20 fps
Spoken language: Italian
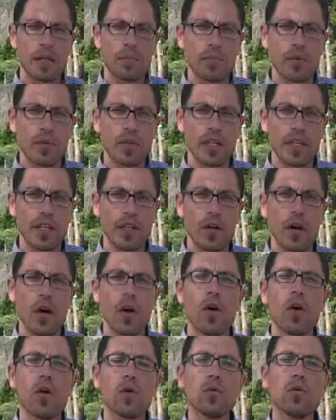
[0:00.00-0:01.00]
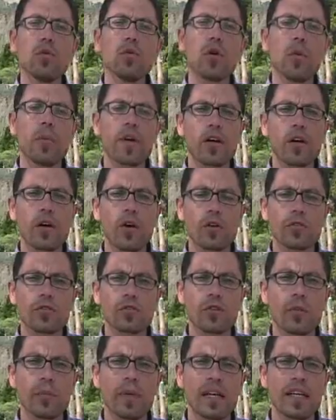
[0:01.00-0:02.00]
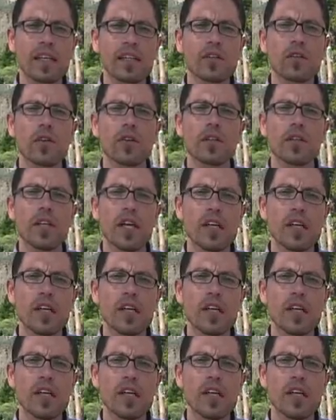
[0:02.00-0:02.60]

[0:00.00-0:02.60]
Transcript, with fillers: del Pollino, un lungo percorso partito il